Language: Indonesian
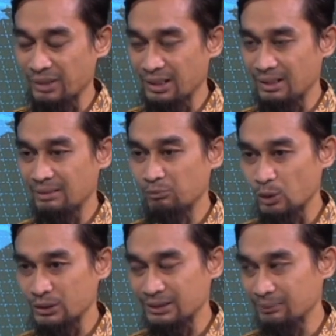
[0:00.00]
uh,
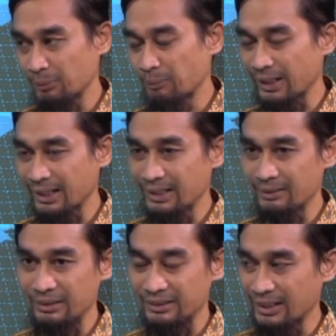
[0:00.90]
bahwasanya
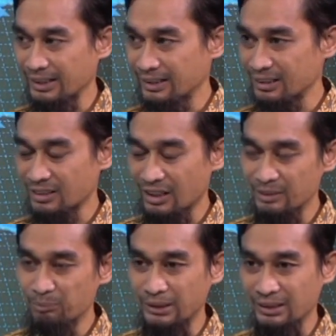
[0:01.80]
pemakai internet kita sekarang
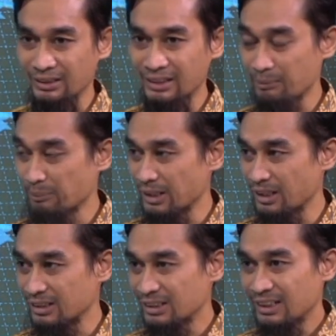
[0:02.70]
ini banyak kan dari uh,